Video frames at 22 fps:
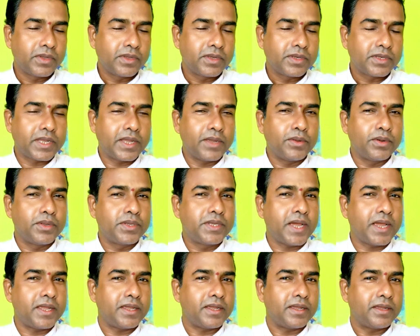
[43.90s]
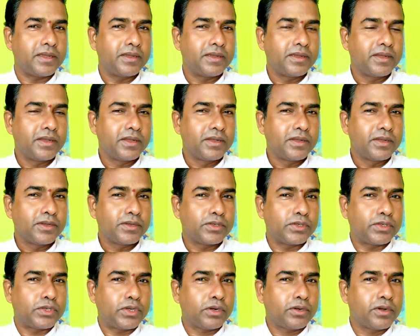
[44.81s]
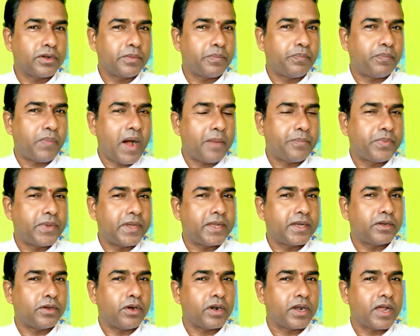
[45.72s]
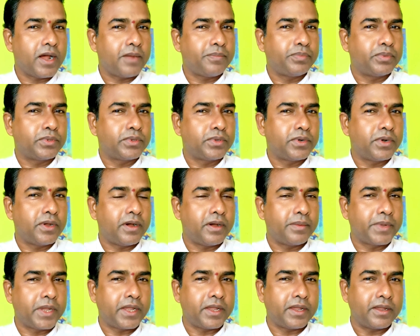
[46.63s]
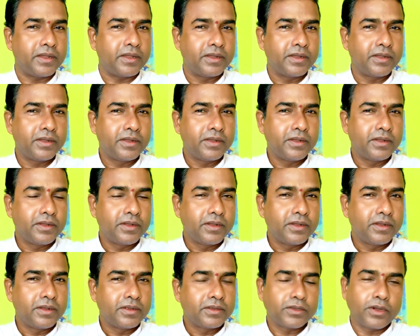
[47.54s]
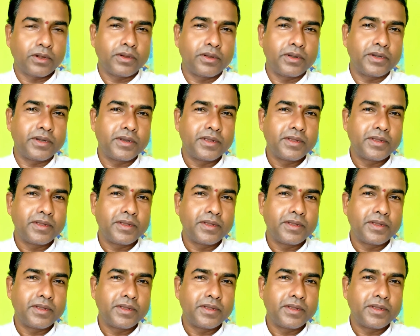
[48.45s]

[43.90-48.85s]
সে অনুযায়ী যখন পাপের ঘোড়া পূর্ণ হবে তখন